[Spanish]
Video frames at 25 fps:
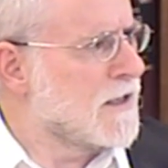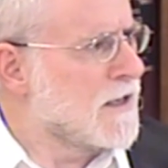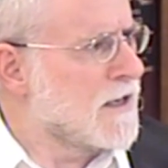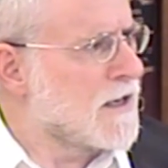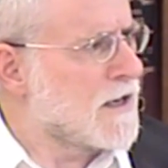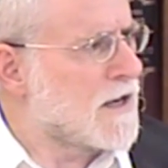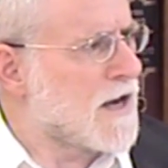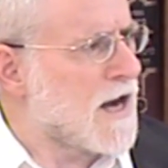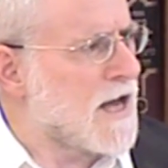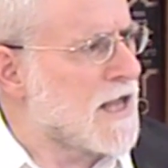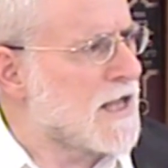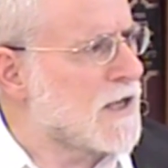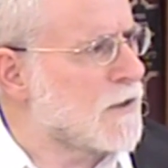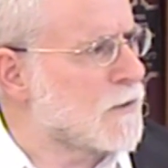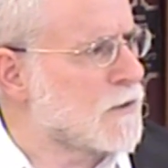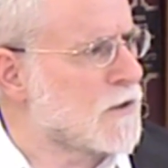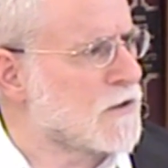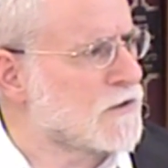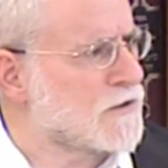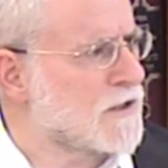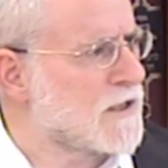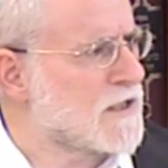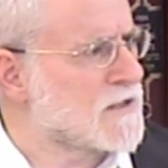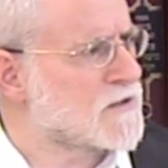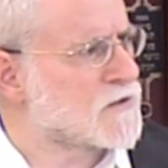Cada uno
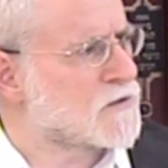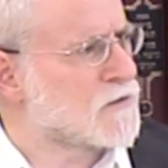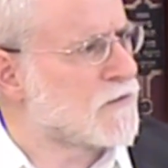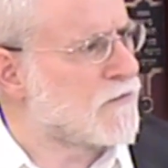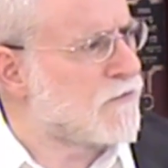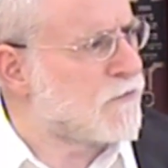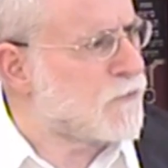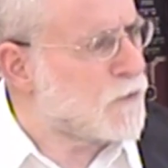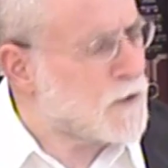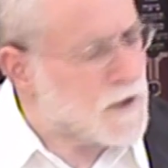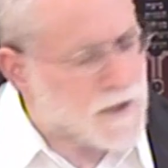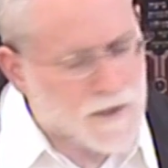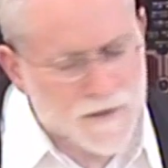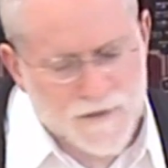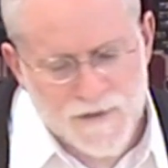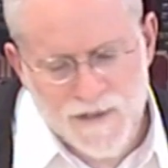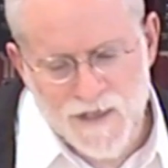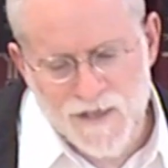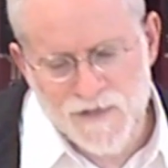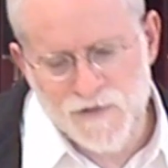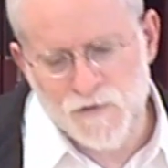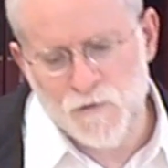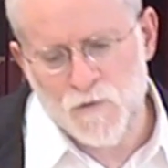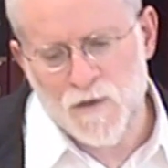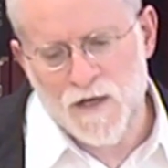tiene su fuerza,
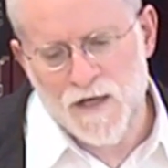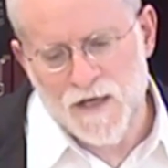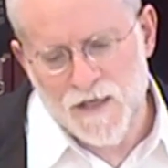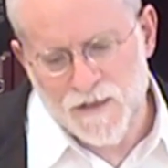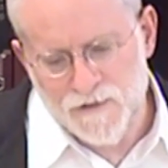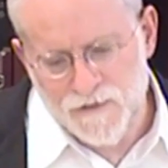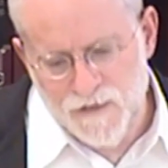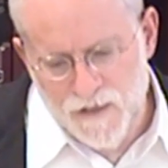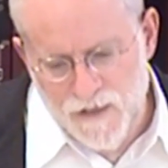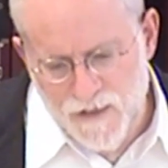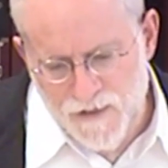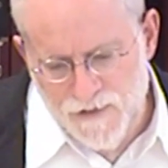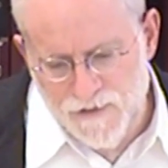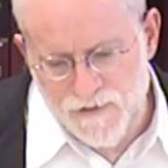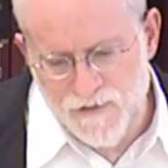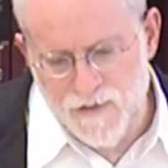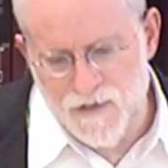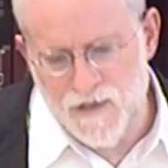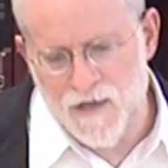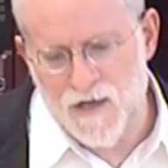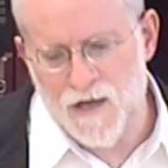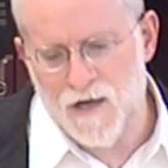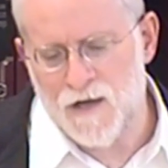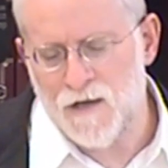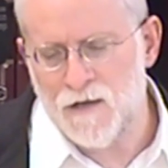su
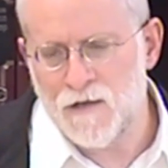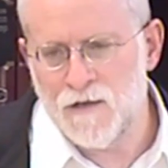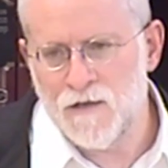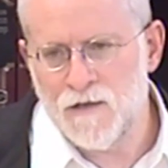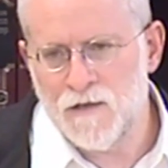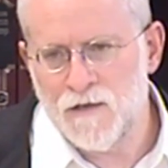característica,